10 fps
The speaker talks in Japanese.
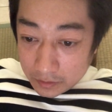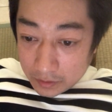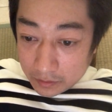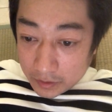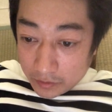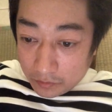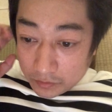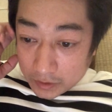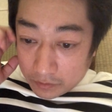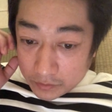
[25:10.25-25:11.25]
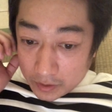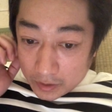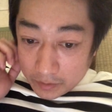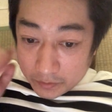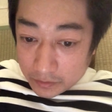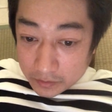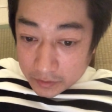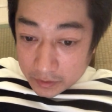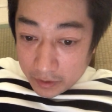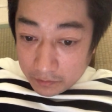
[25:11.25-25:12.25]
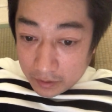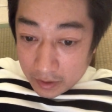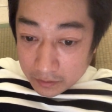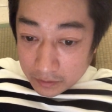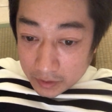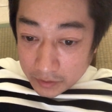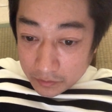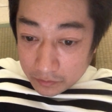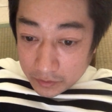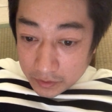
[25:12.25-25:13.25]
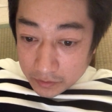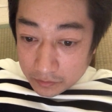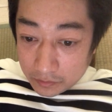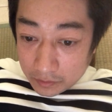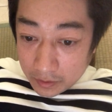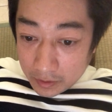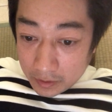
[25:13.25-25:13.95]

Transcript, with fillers: だ引き起こす可能性があります喫煙は白内障のリスクを